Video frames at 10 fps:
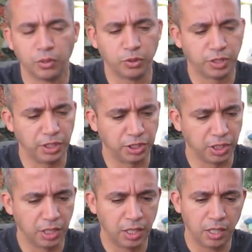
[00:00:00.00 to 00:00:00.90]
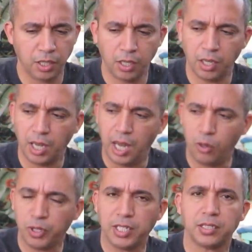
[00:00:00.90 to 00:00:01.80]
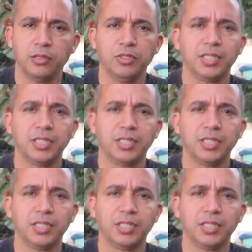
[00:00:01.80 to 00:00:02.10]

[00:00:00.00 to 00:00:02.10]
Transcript: Ou seja, a oração